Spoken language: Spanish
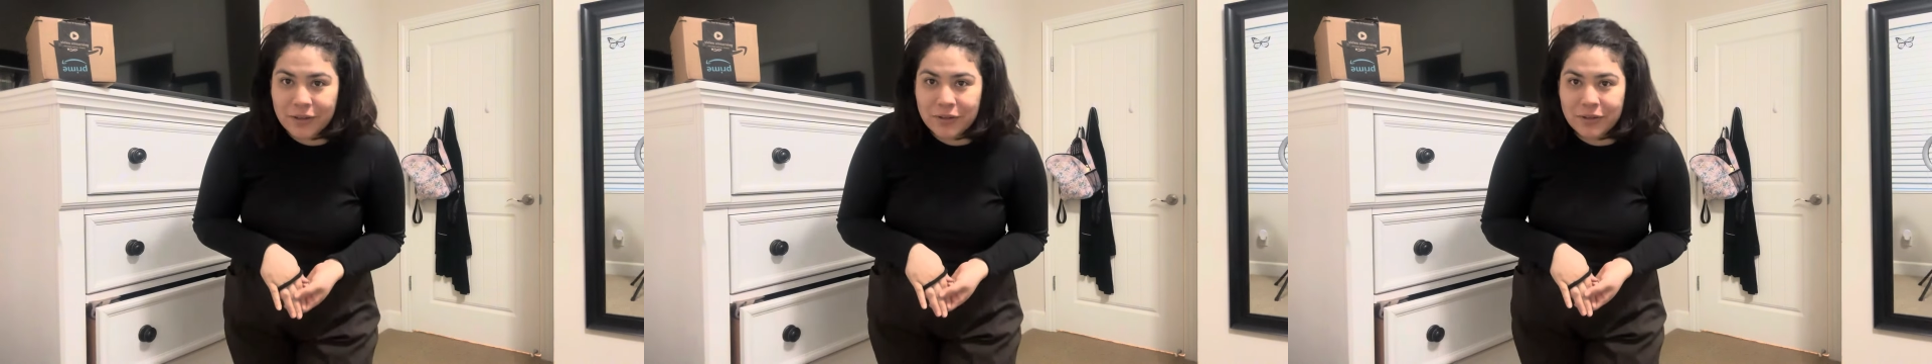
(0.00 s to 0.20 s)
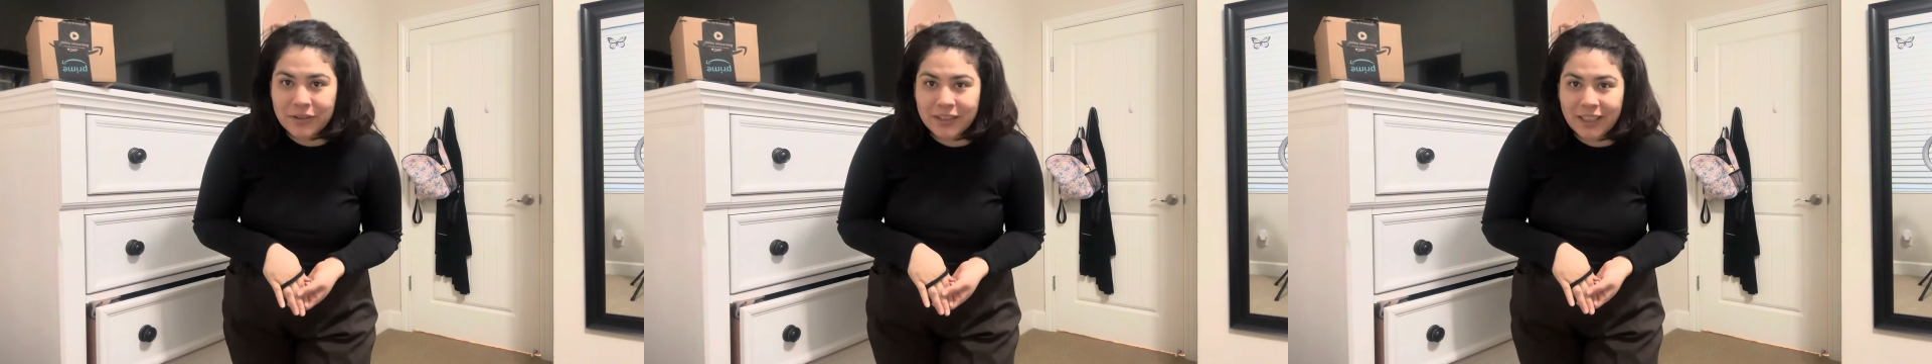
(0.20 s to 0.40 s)
en
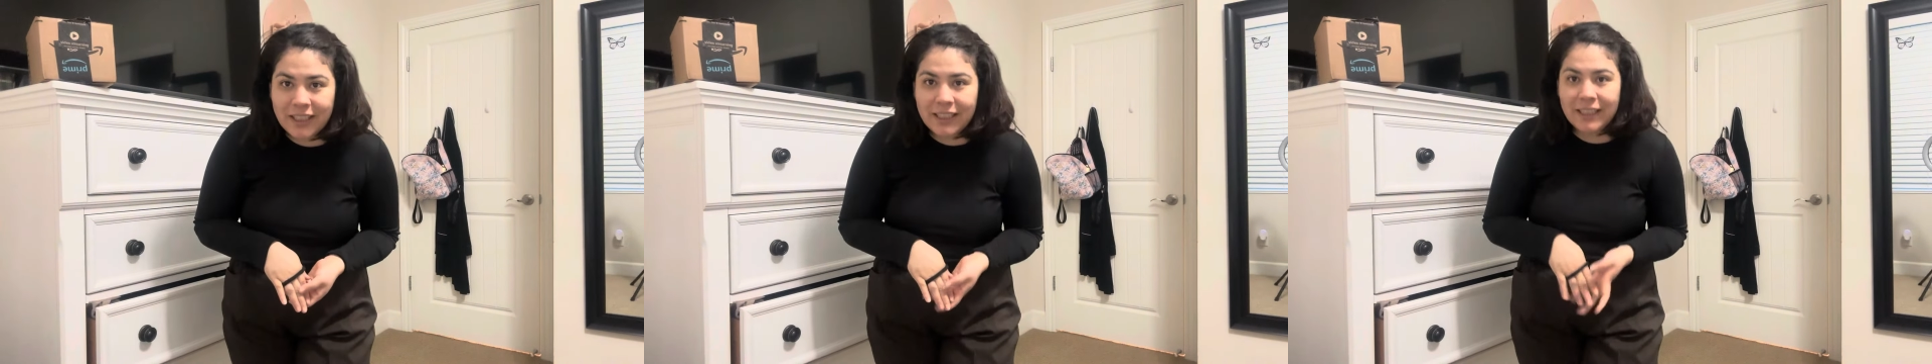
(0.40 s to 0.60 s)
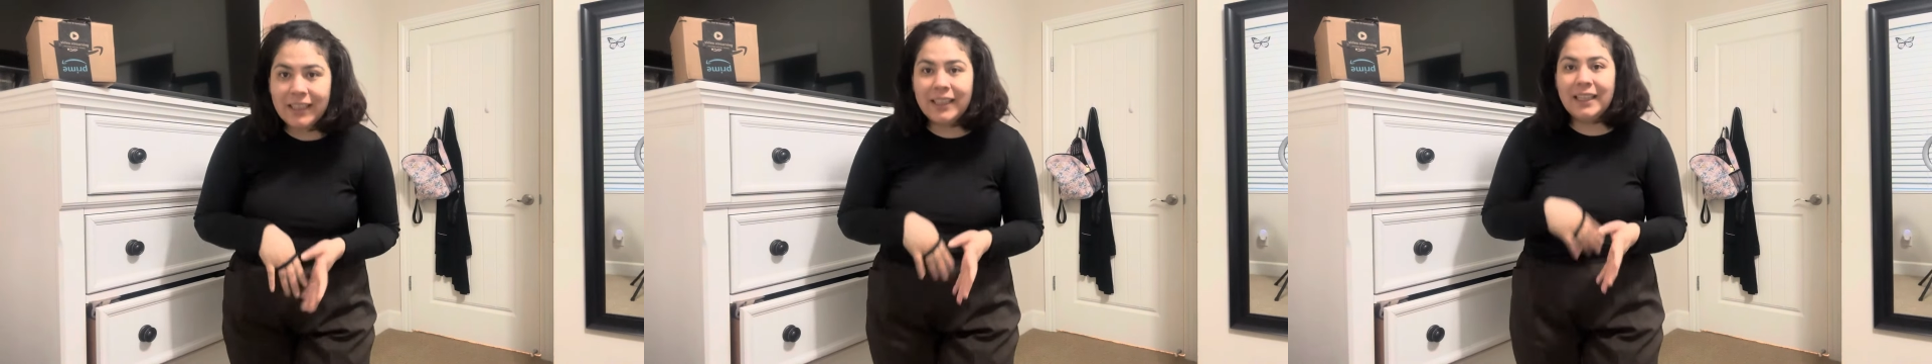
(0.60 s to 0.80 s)
el
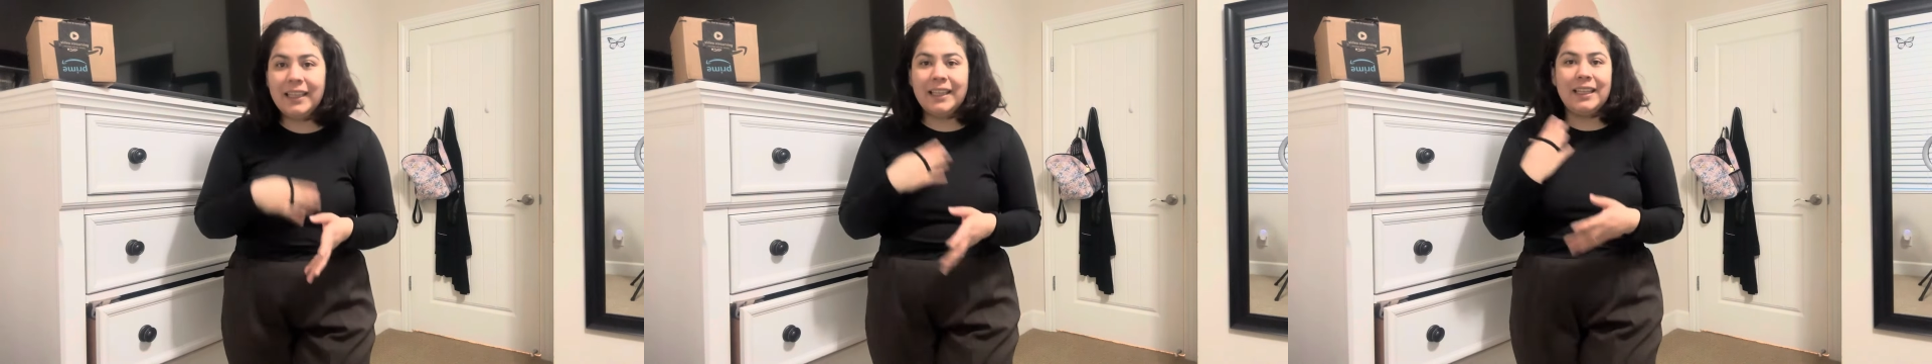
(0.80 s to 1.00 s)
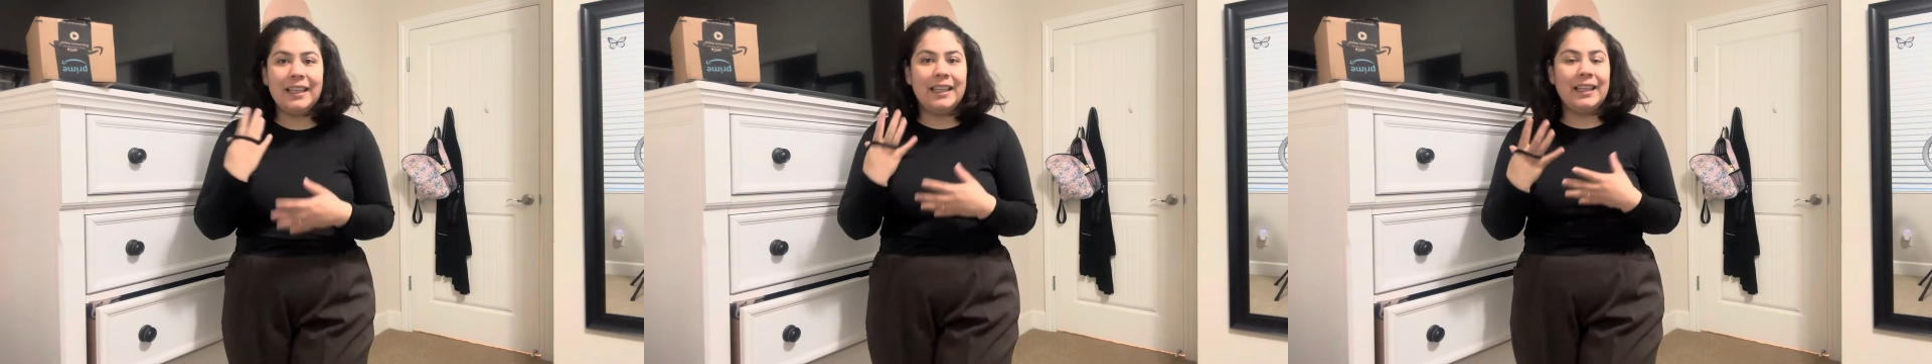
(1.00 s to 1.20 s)
hotel
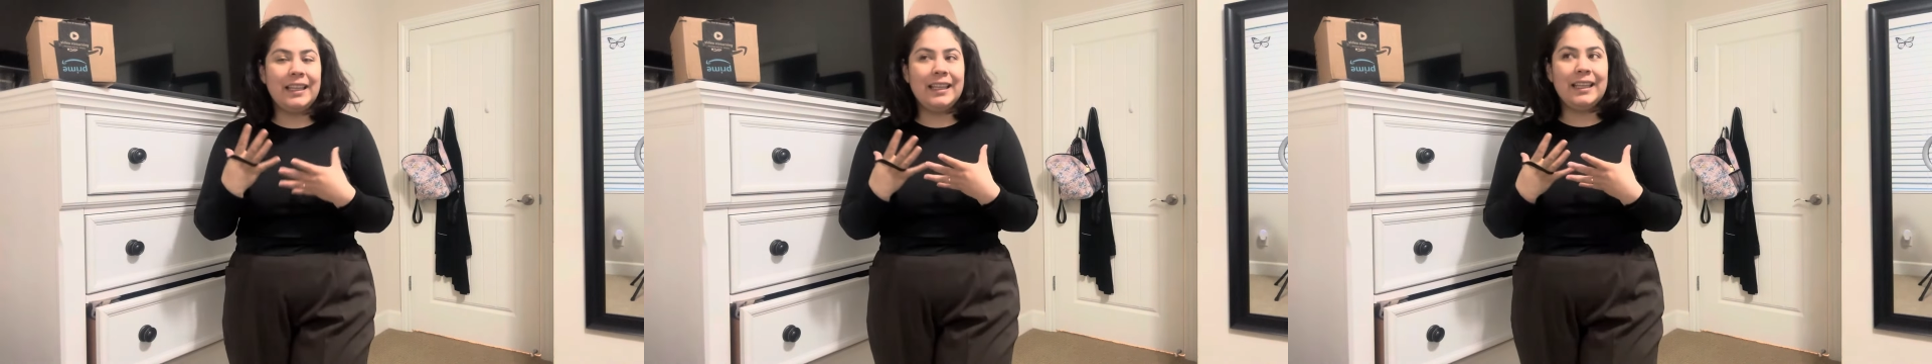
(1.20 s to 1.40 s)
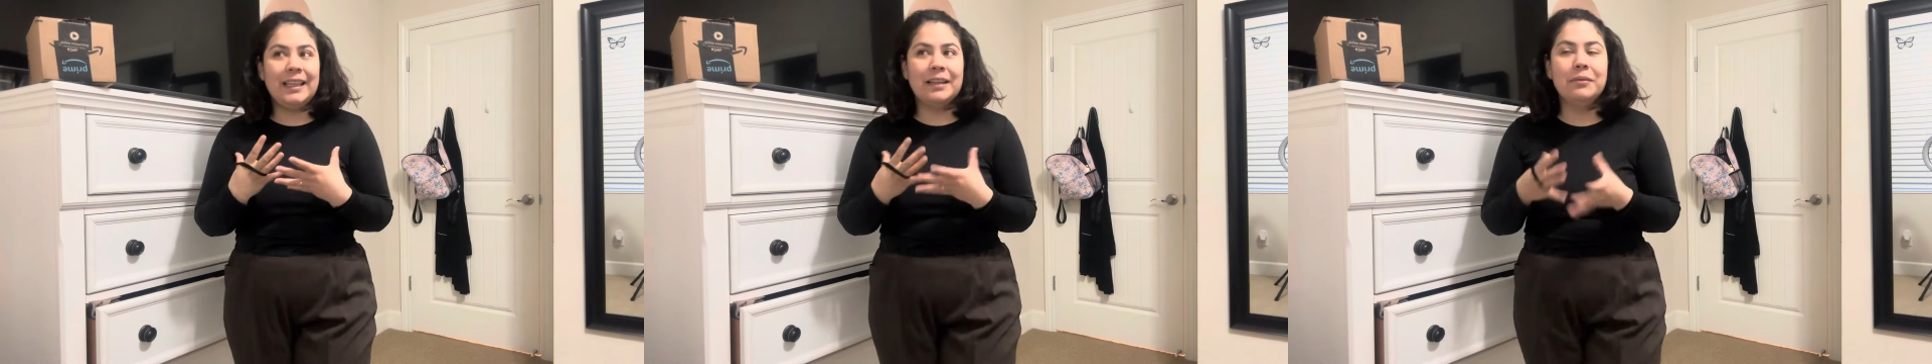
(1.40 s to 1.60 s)

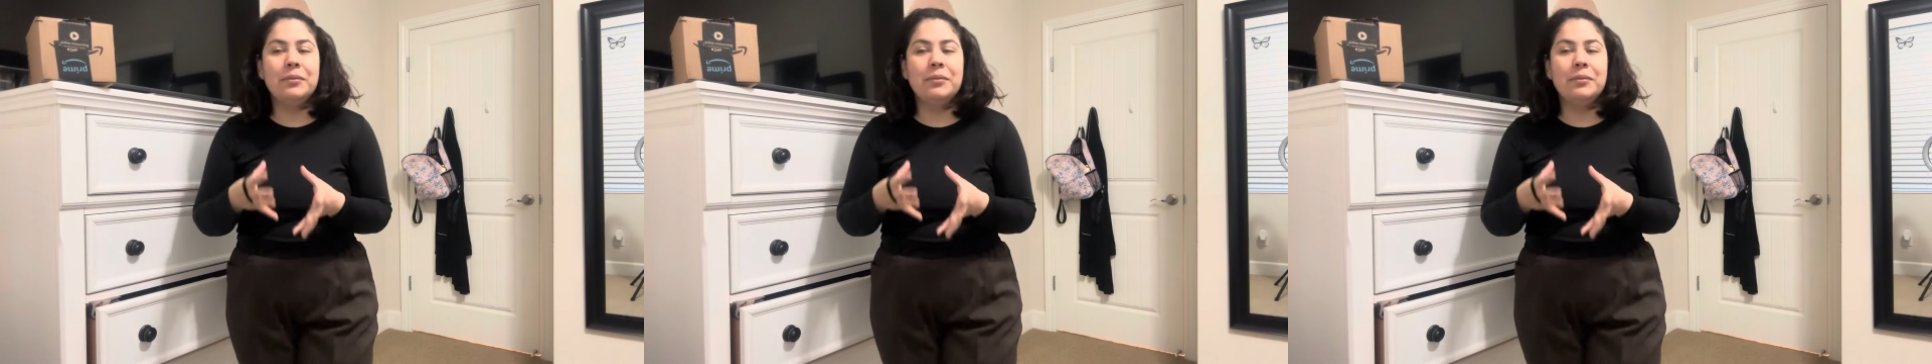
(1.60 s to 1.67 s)
y